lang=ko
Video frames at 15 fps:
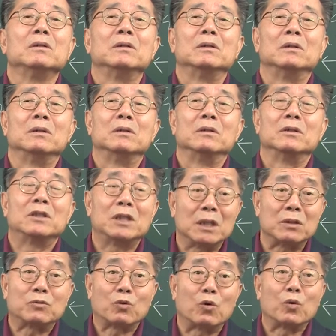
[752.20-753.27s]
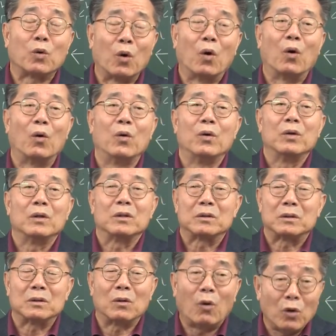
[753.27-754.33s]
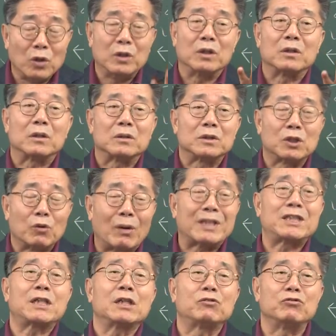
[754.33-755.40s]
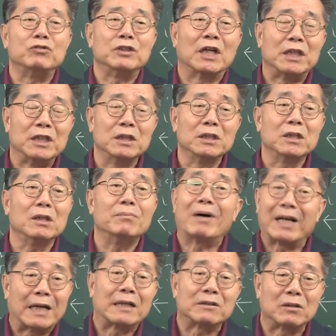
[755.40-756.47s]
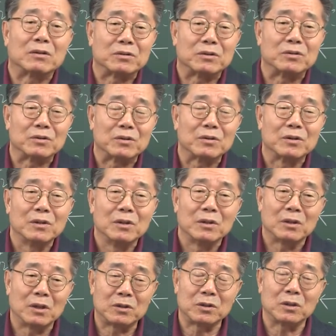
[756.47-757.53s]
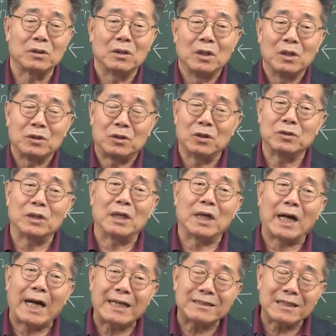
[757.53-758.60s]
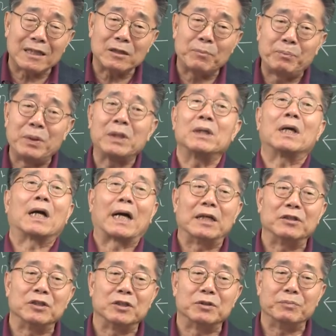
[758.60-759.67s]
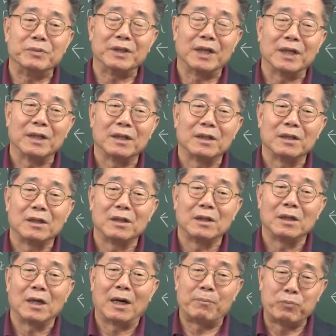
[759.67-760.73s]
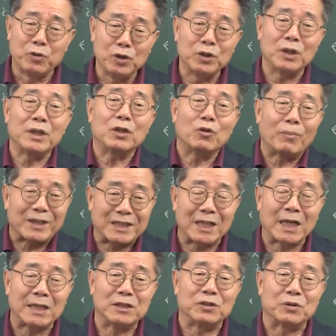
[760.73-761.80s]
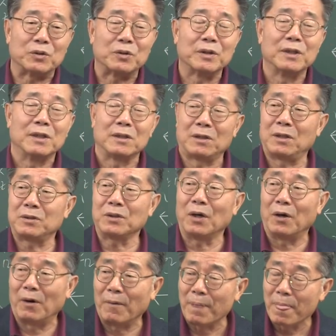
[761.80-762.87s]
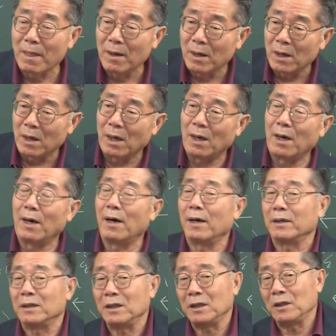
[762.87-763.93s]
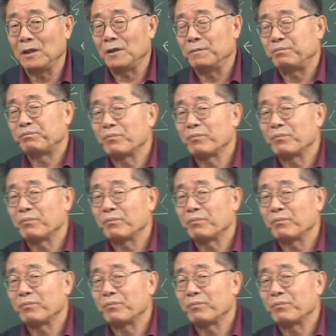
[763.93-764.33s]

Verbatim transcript: 음, 시 쪽으로 그 올려 성화시킬 수 있냐 이런 걸 말하는 거거든요. 그래서 경전에는 항상 그 비극이 깔려 있습니다. 아, 불경에도 마찬가지죠. 그래서 아, 이